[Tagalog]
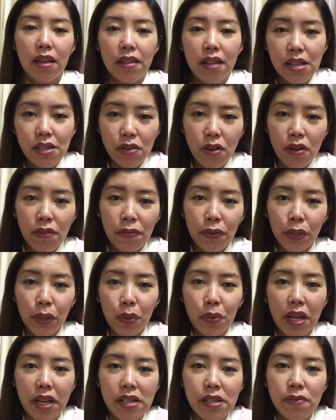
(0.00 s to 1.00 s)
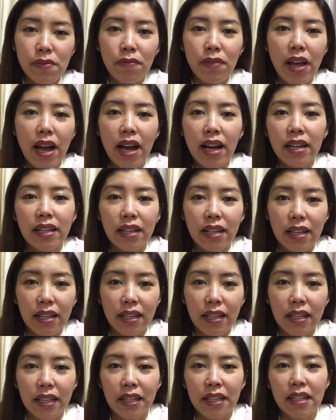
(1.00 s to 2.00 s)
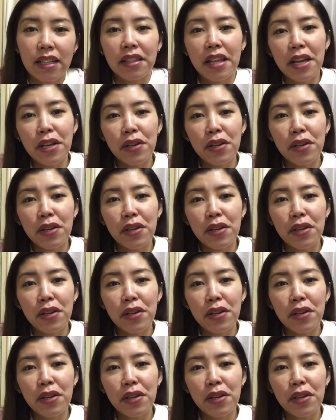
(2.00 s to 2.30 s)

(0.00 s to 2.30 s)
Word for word: That's all for today's vlog. Uh,